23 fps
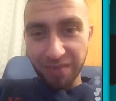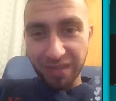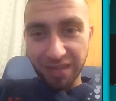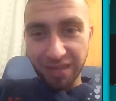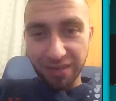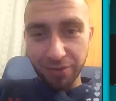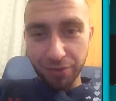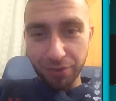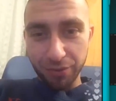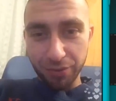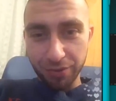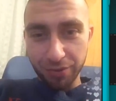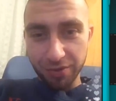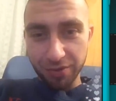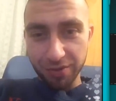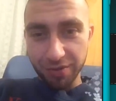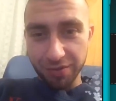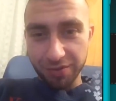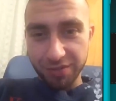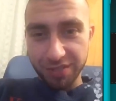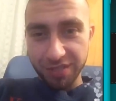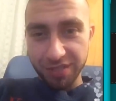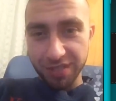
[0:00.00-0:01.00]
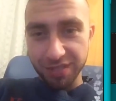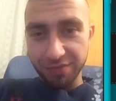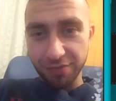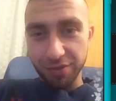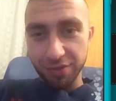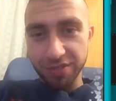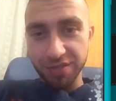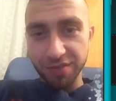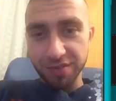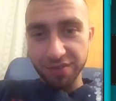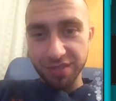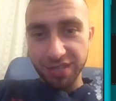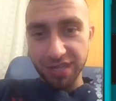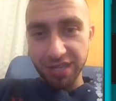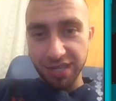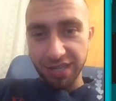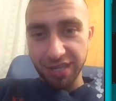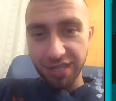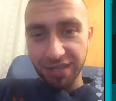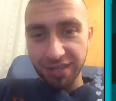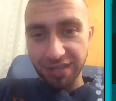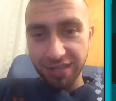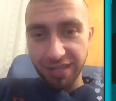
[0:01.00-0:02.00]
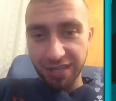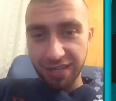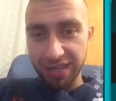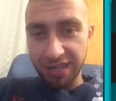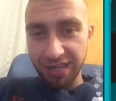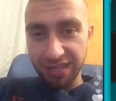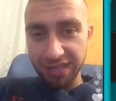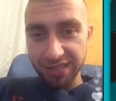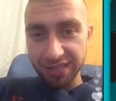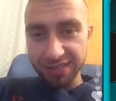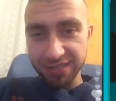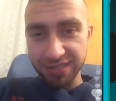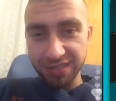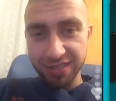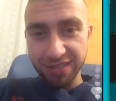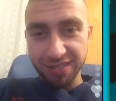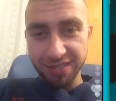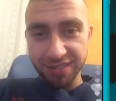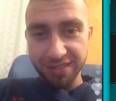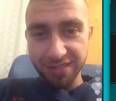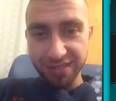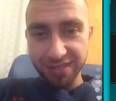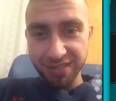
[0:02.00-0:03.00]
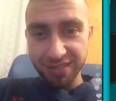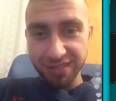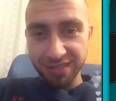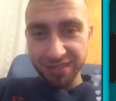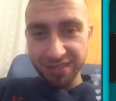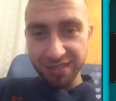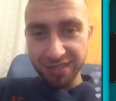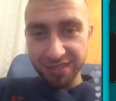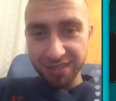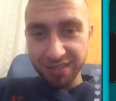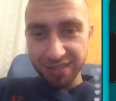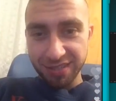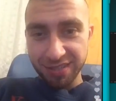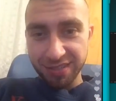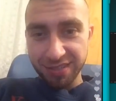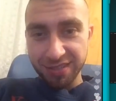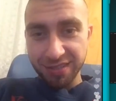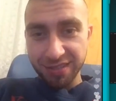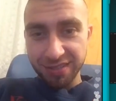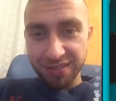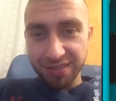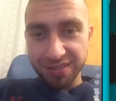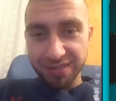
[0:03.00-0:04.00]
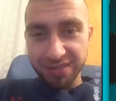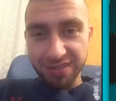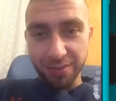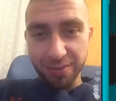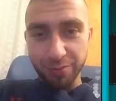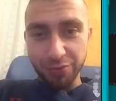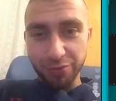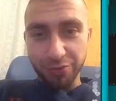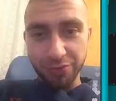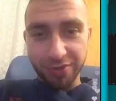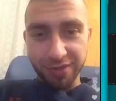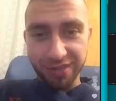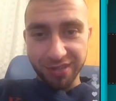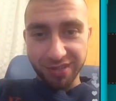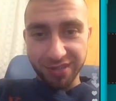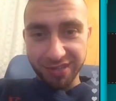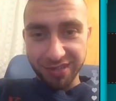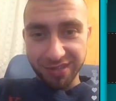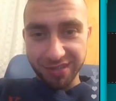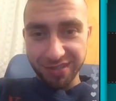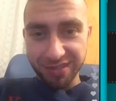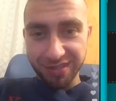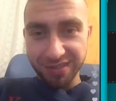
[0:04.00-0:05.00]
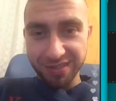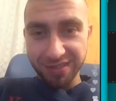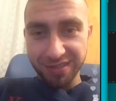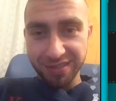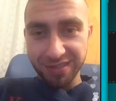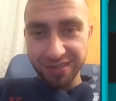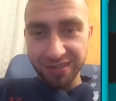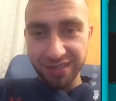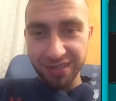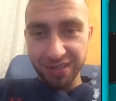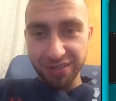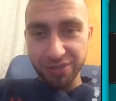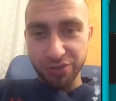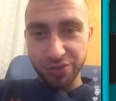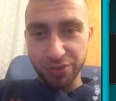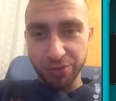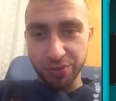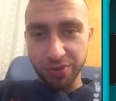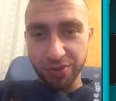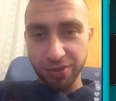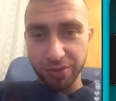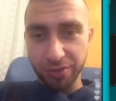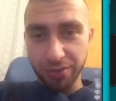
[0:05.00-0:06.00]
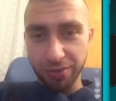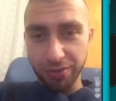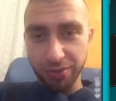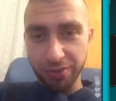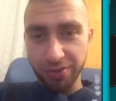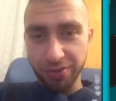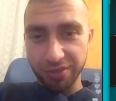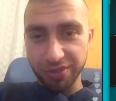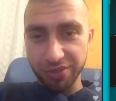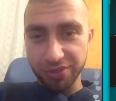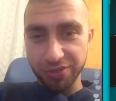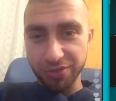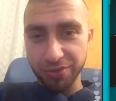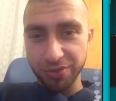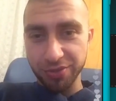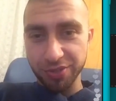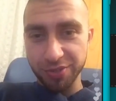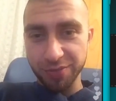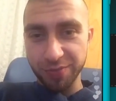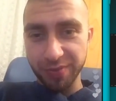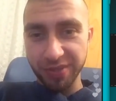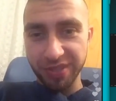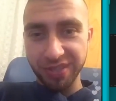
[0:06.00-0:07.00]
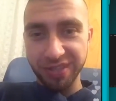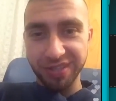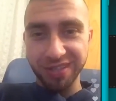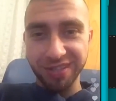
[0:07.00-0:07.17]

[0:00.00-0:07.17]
О, все звезды в здании Италия здесь. Сабура. Катюха. Ох ты ж, господи.